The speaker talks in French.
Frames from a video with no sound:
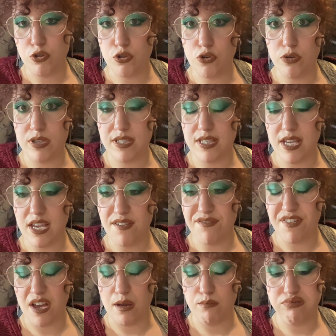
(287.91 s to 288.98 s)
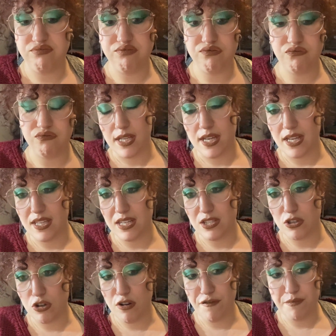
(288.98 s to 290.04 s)
Ce que c'est, enfin, une
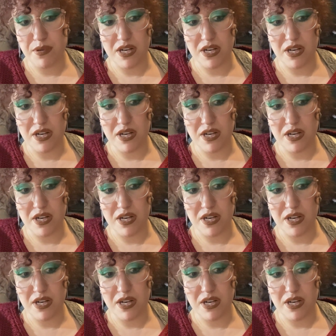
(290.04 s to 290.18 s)
catastrophe.